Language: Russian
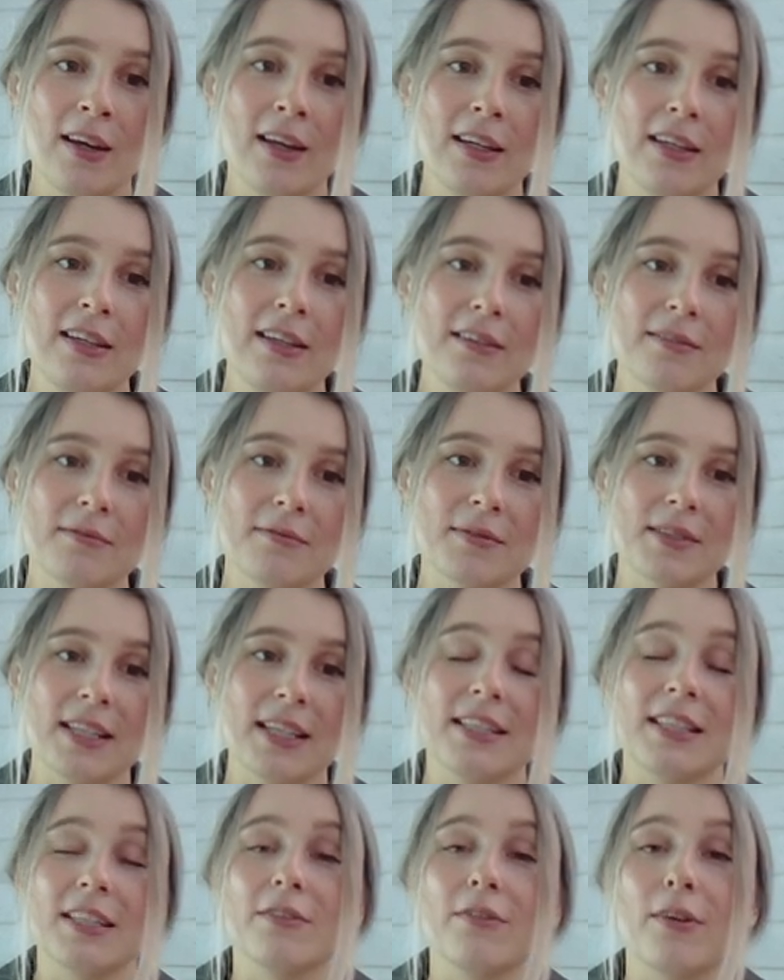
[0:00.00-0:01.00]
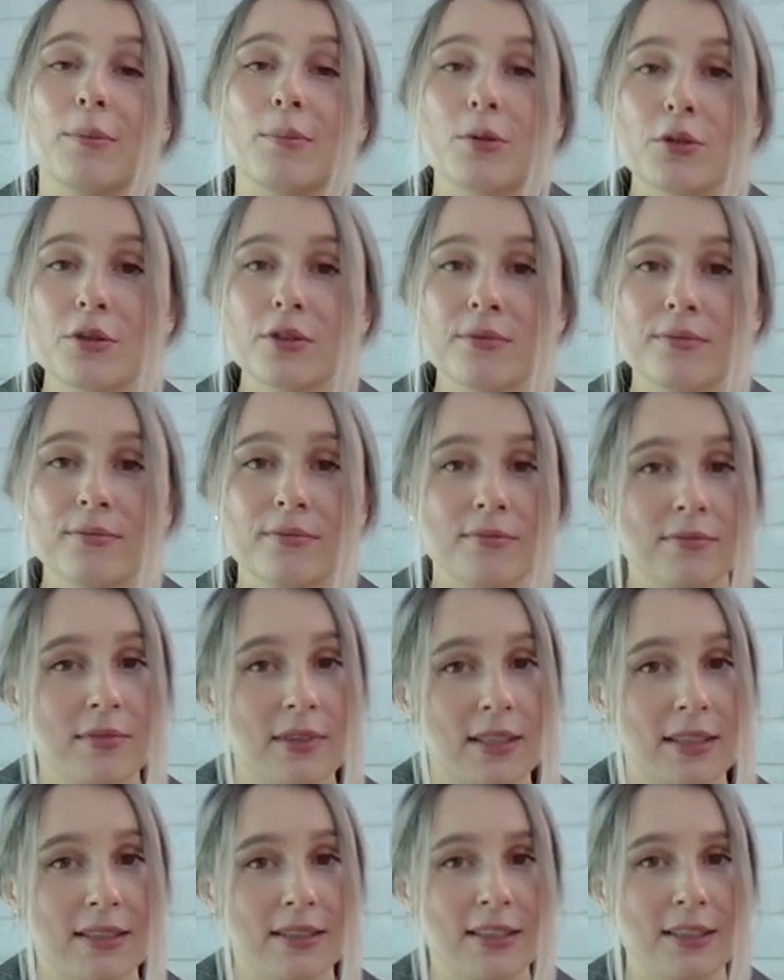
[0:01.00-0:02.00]
и за один вопрос
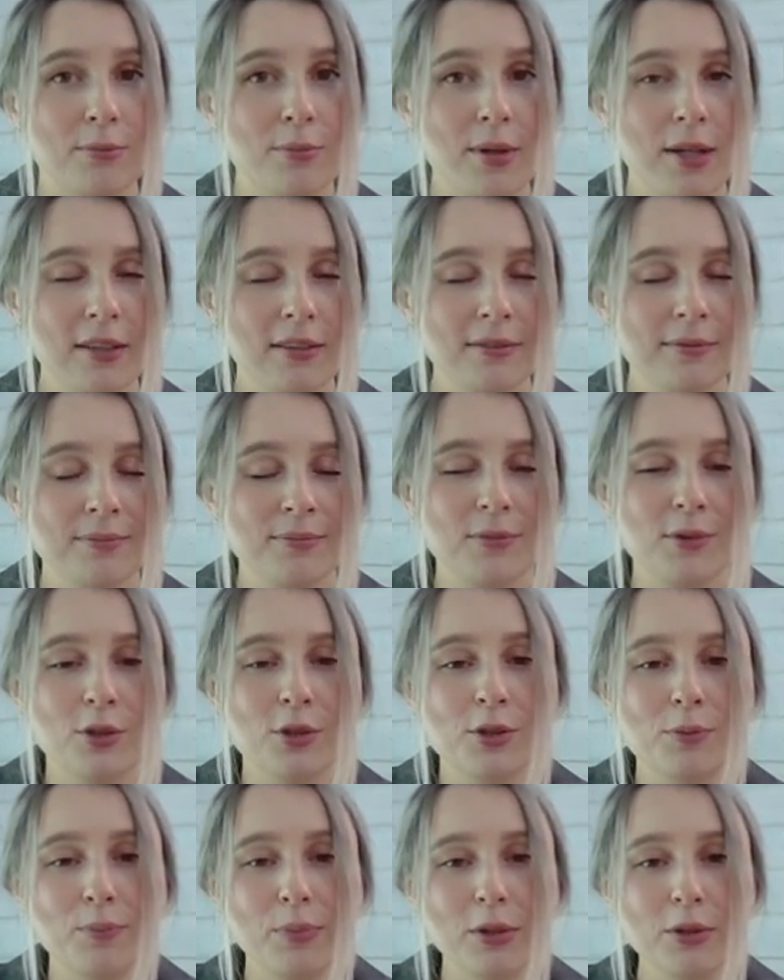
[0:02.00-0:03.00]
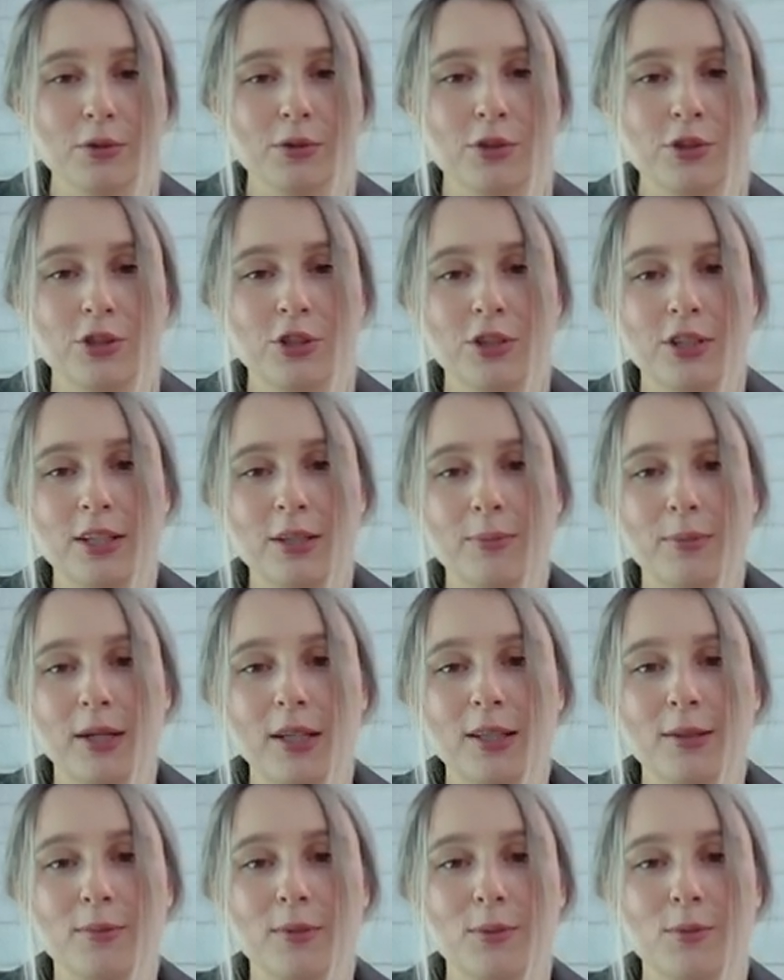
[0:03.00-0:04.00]
1 балл, то есть плюс 4
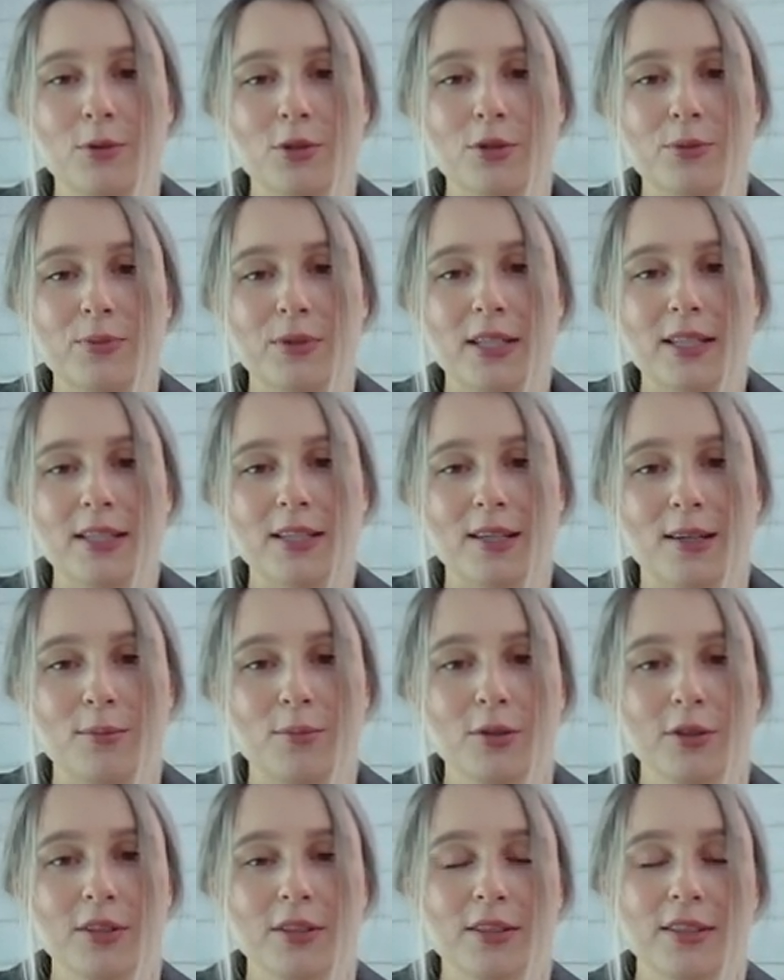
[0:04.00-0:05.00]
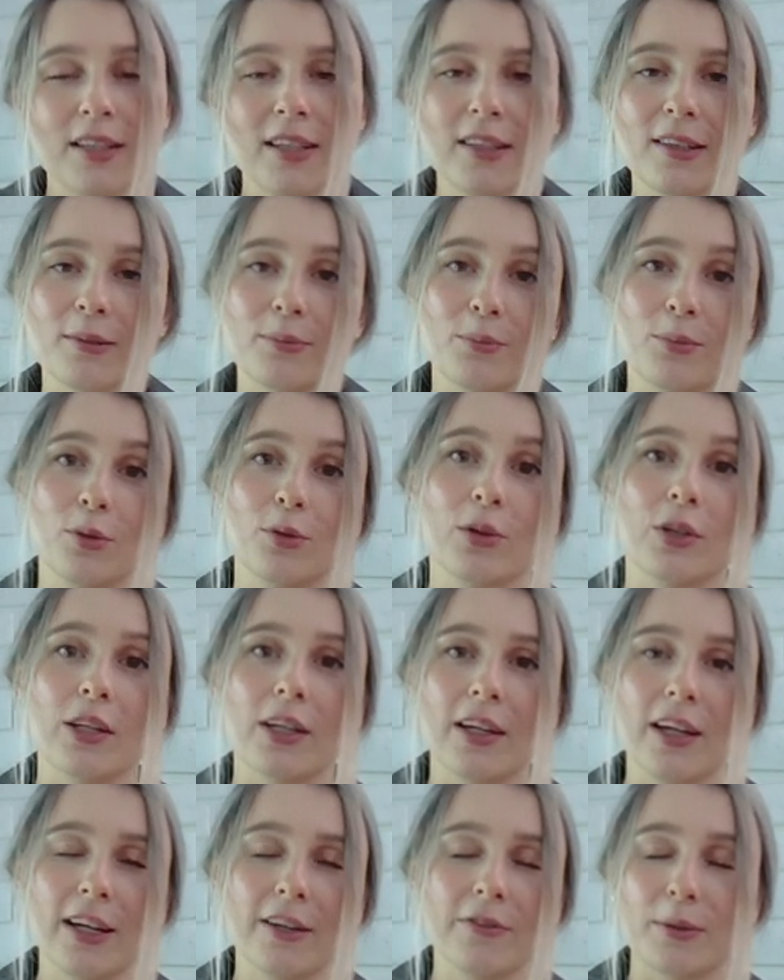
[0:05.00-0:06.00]
балла мы можем здесь заработать, и это полный
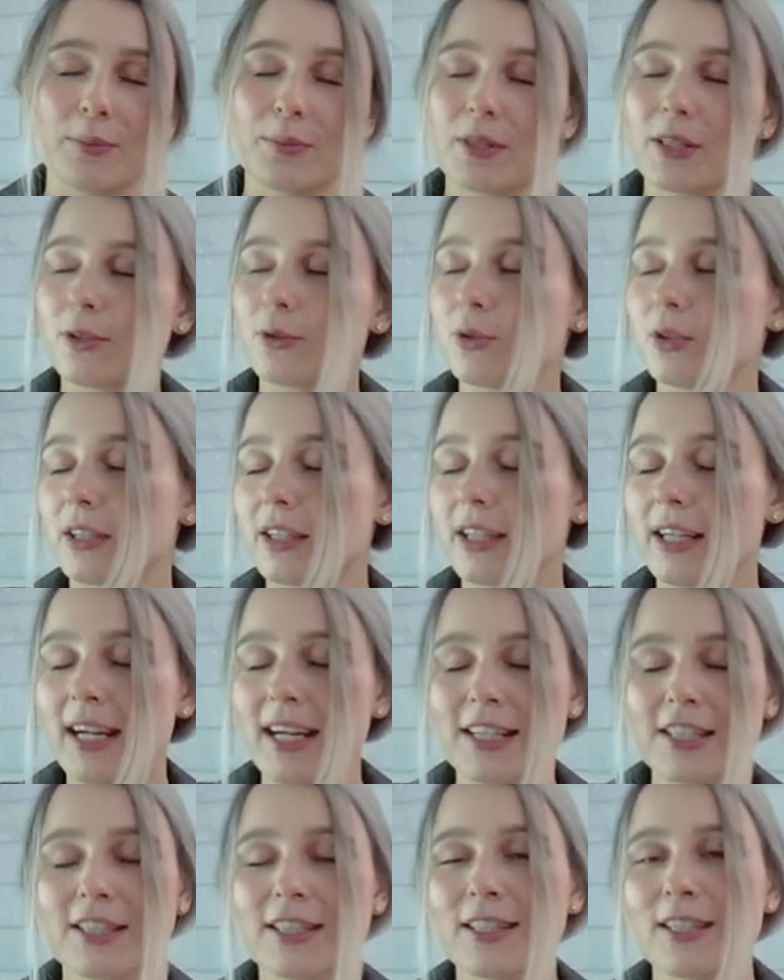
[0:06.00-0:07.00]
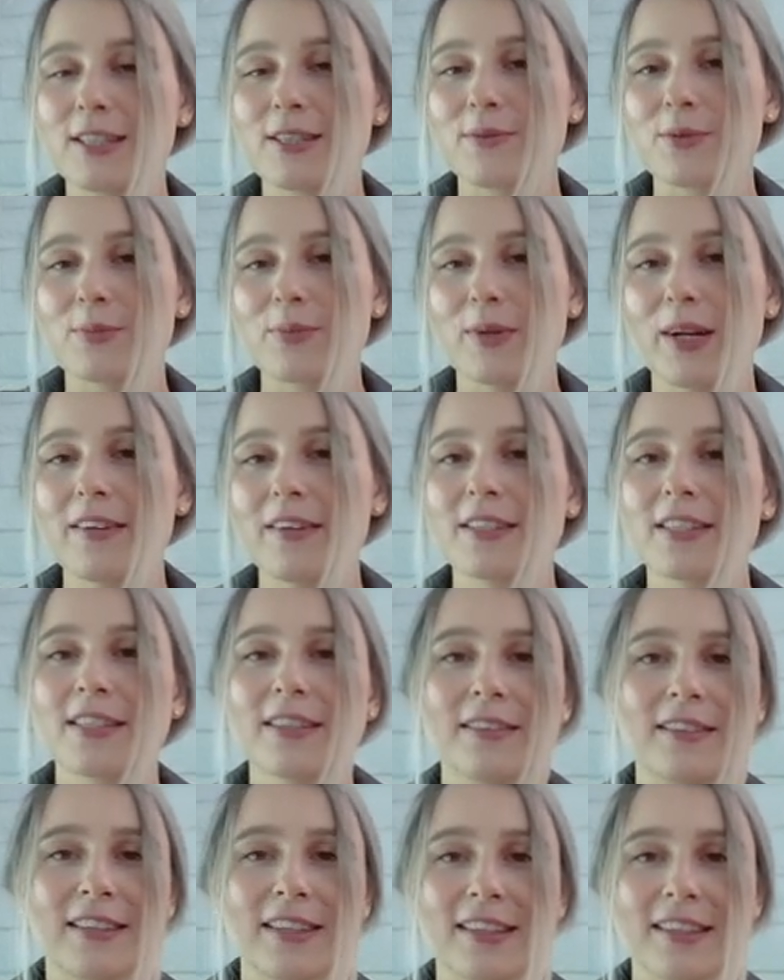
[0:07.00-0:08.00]
кайф, абсолютно каждый с этим
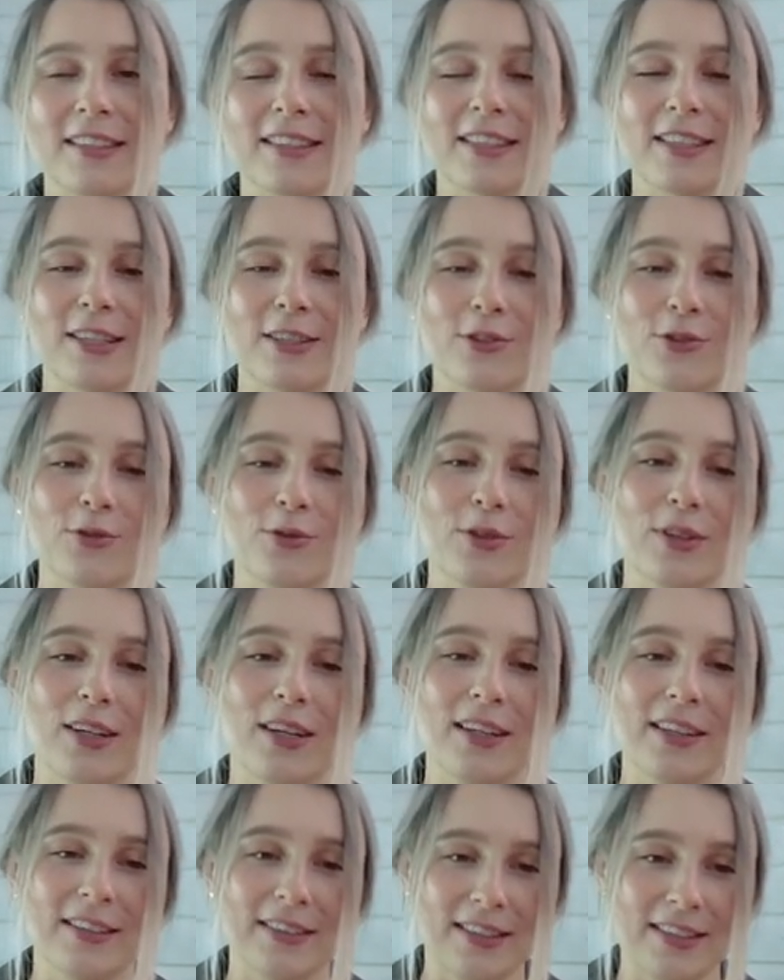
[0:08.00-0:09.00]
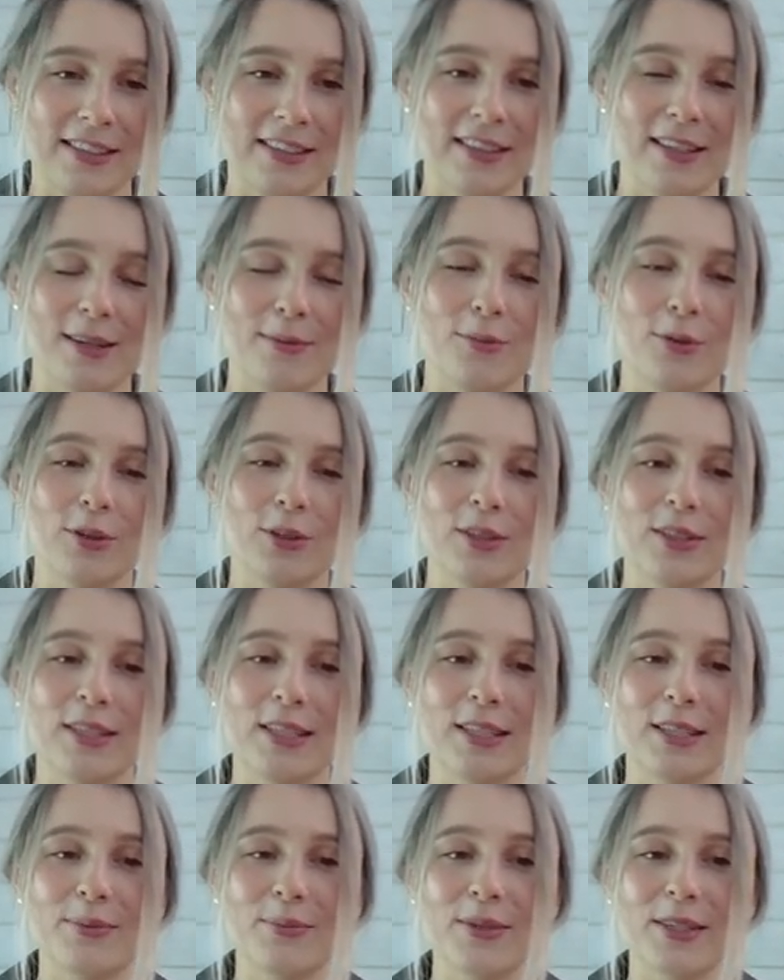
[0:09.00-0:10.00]
справится. Я расскажу, как работать с
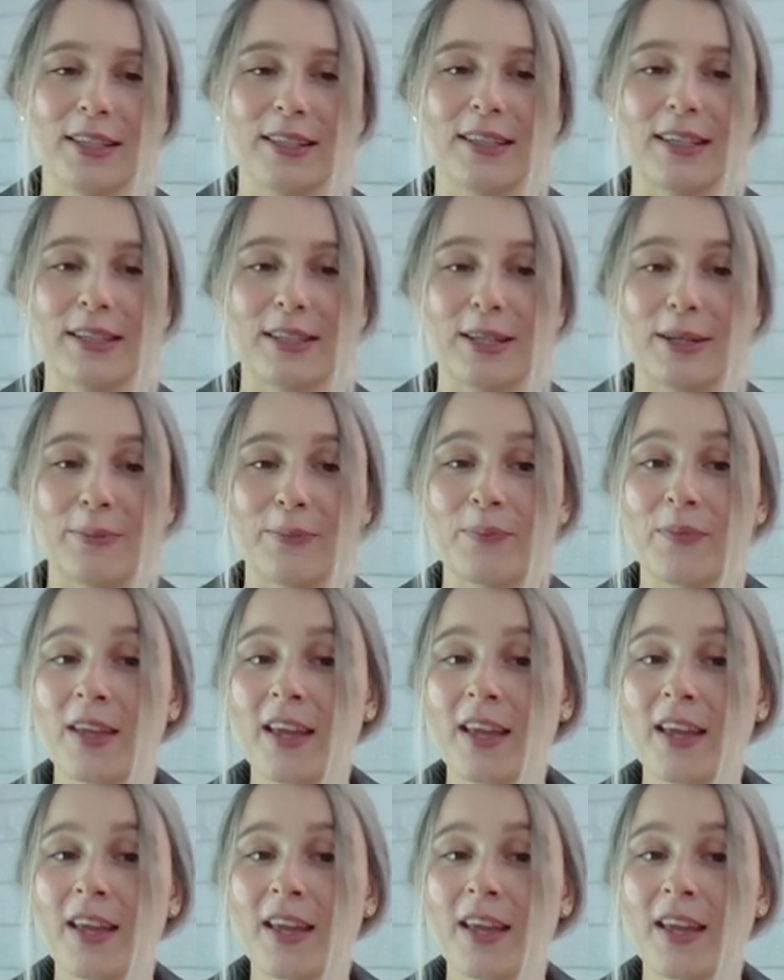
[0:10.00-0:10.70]
этим заданием.